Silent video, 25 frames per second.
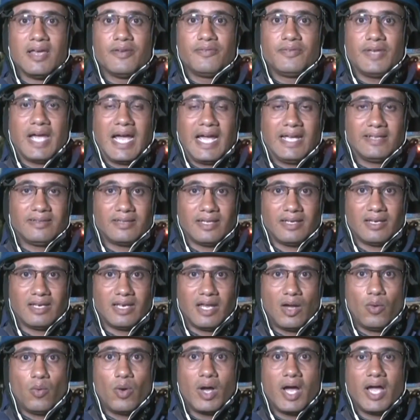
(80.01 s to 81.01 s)
في تل
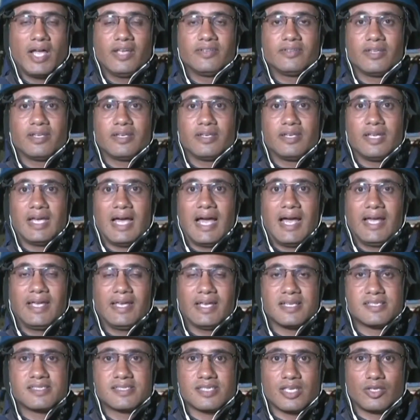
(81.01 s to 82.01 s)
الهوى أيضا
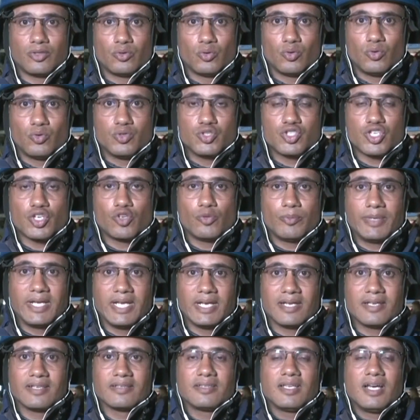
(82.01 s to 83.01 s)
حي الزيتون جنوبي
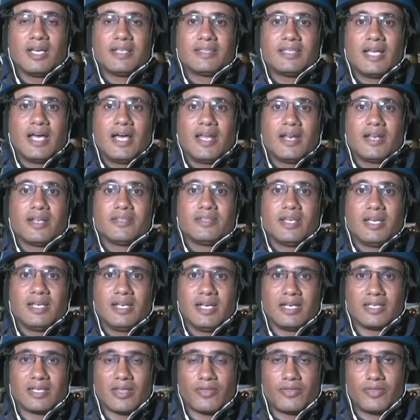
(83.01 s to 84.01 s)
القطاع تعرض
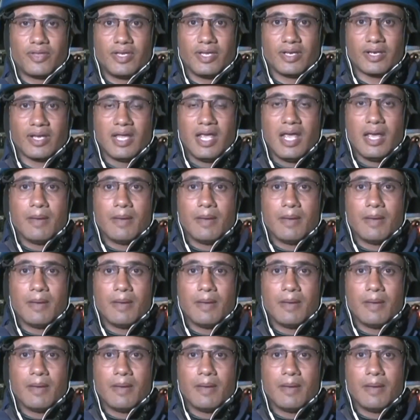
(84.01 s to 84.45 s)
إلى الكثير